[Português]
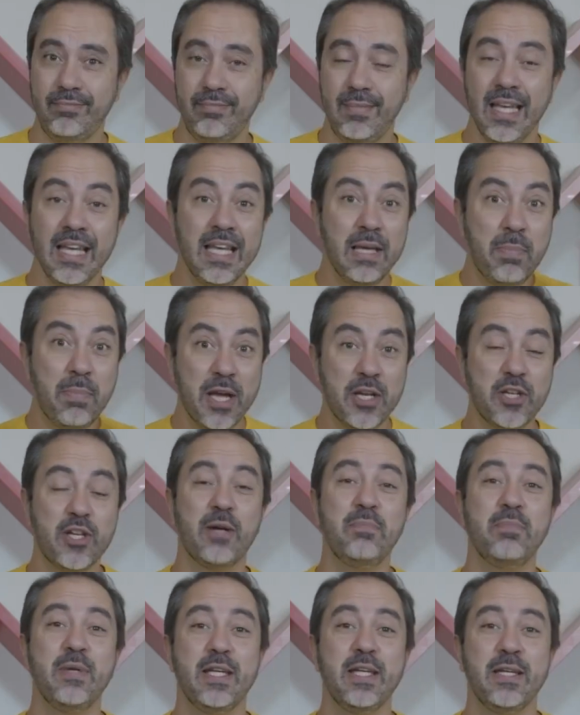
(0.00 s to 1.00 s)
E
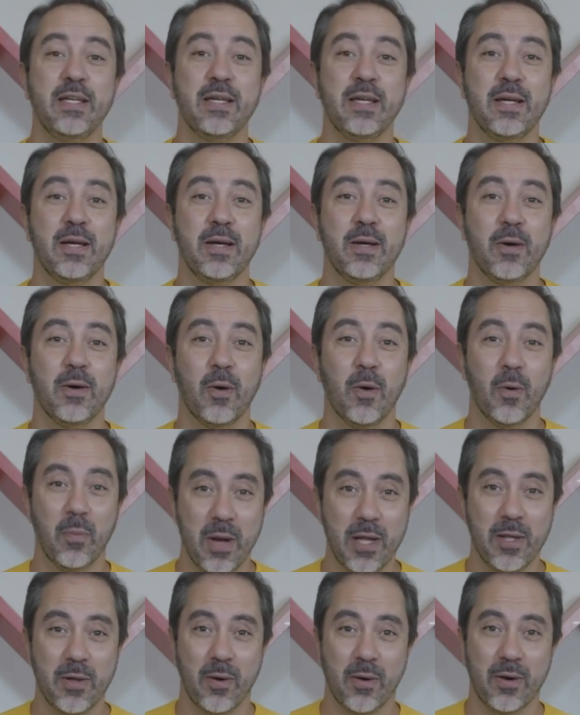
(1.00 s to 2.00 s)
Benjamim o
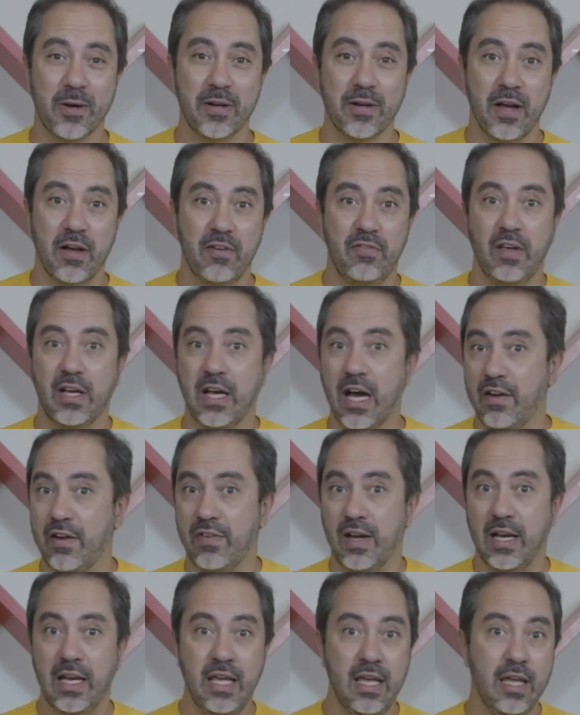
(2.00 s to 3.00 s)
menor, ficava
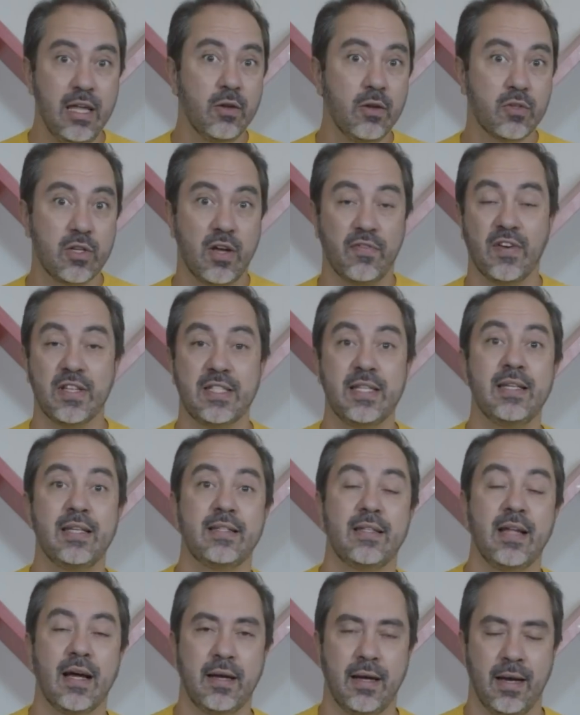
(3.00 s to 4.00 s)
ali nos afazeres
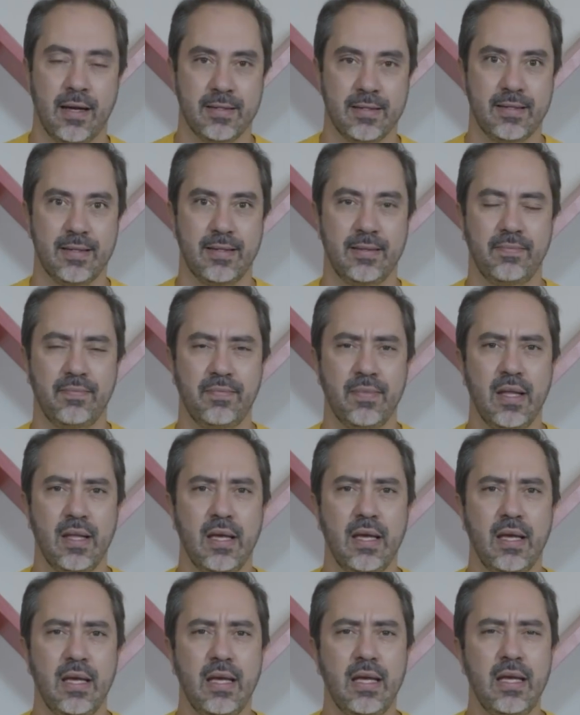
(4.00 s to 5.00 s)
da casa.
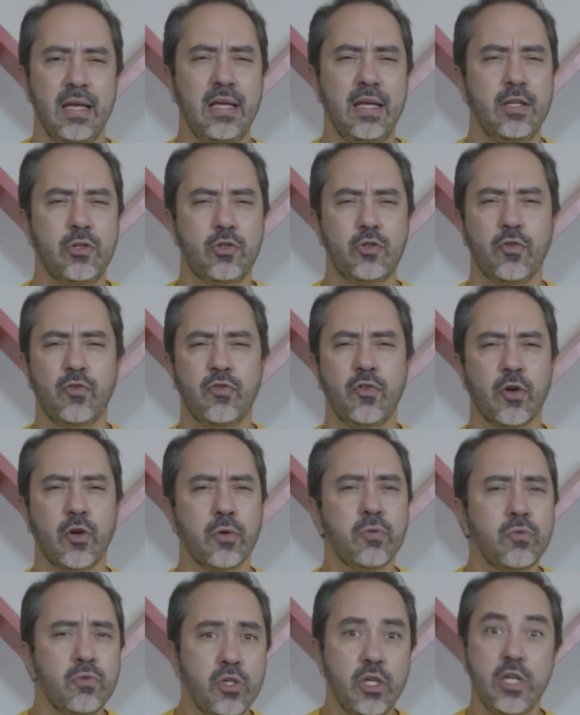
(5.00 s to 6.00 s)
Isso
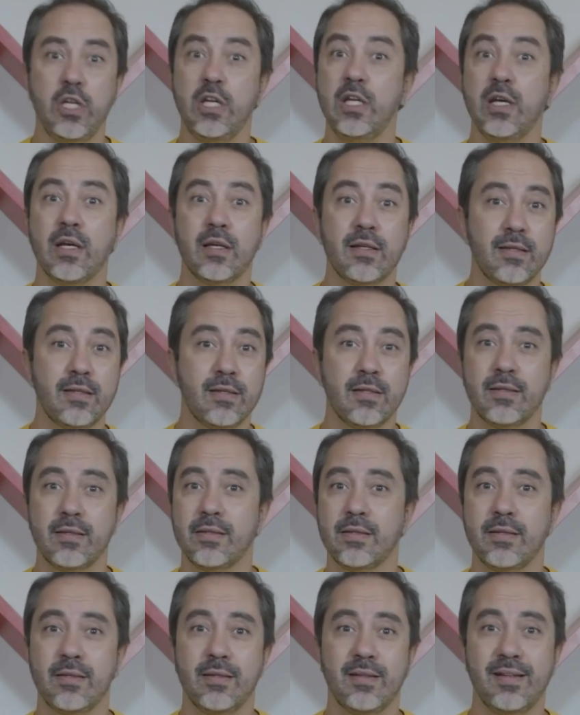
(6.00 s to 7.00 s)
foram
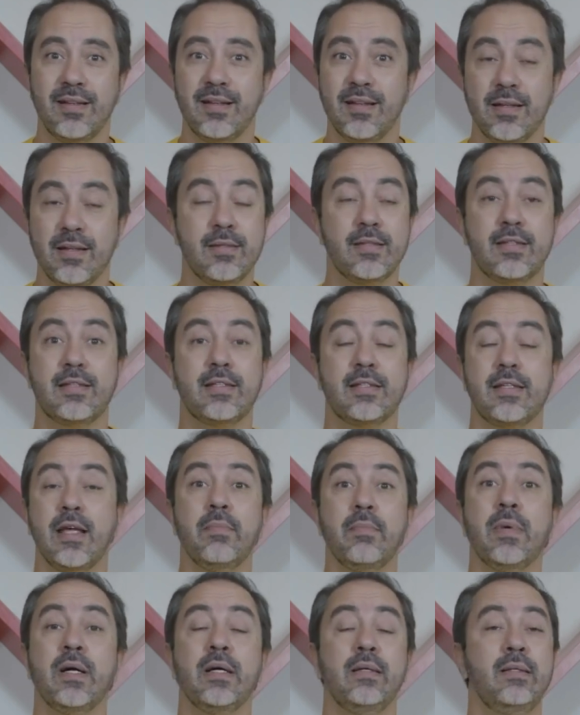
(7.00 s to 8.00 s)
dias,
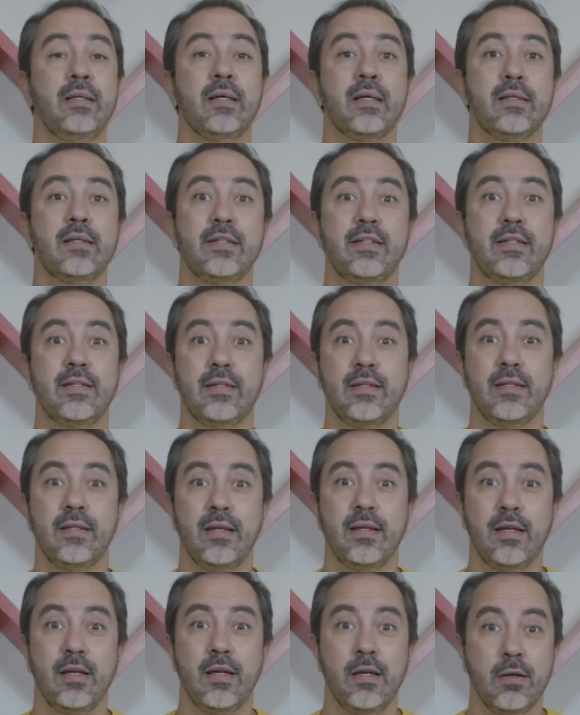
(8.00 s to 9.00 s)
semanas,
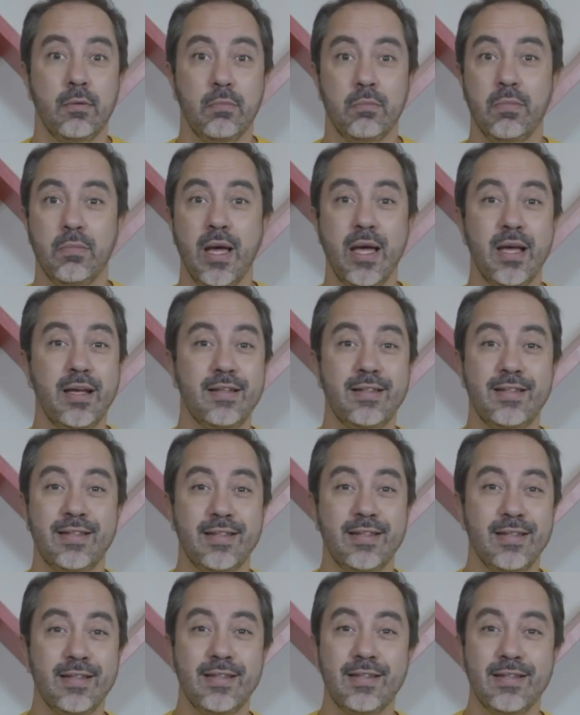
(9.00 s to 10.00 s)

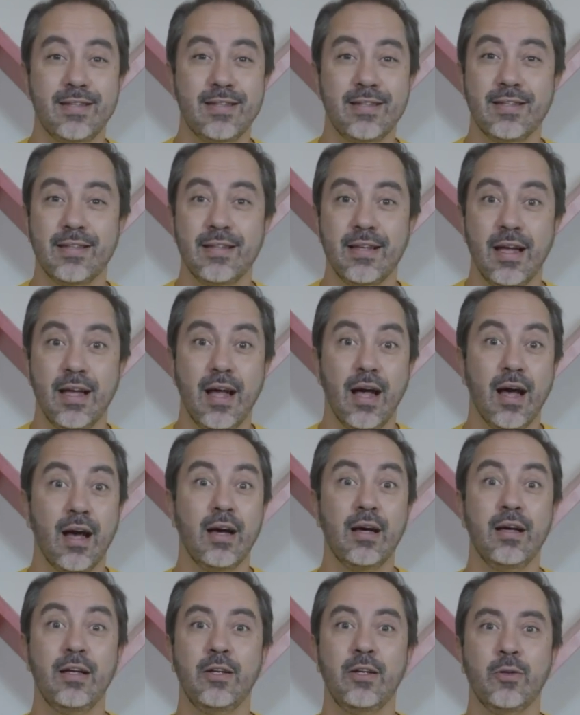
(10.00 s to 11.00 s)
meses,
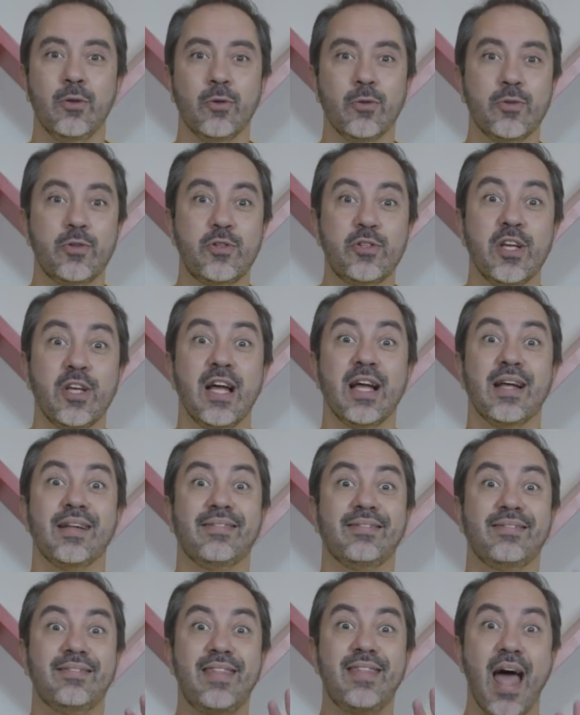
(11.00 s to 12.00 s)
anos.
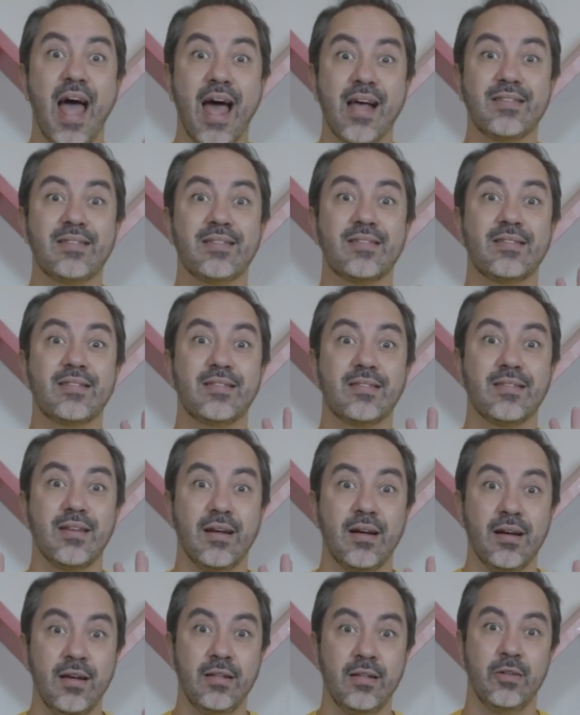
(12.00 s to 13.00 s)
Dez
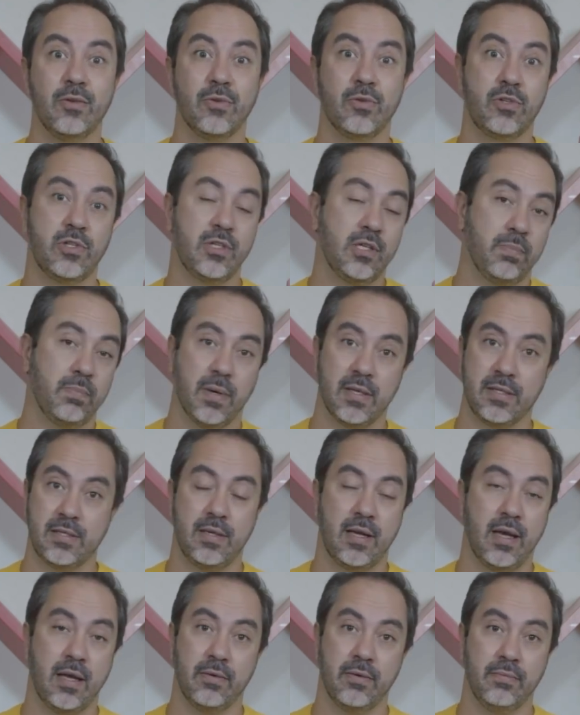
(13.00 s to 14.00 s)
anos se
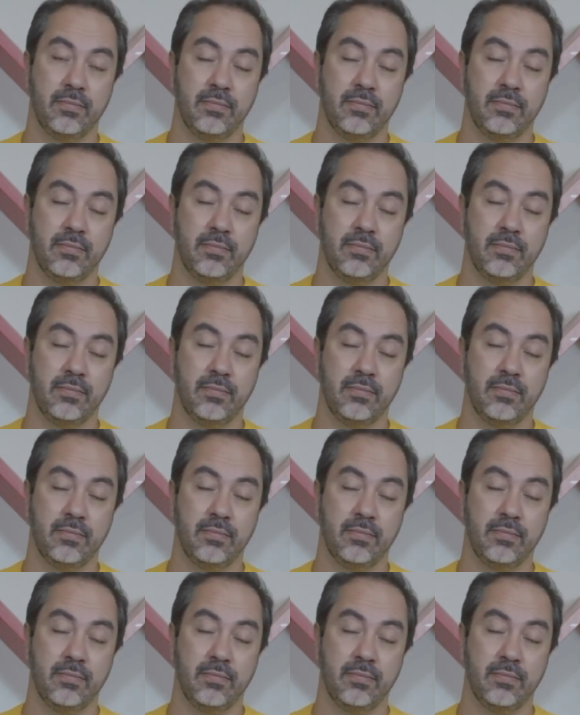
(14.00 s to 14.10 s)
passaram.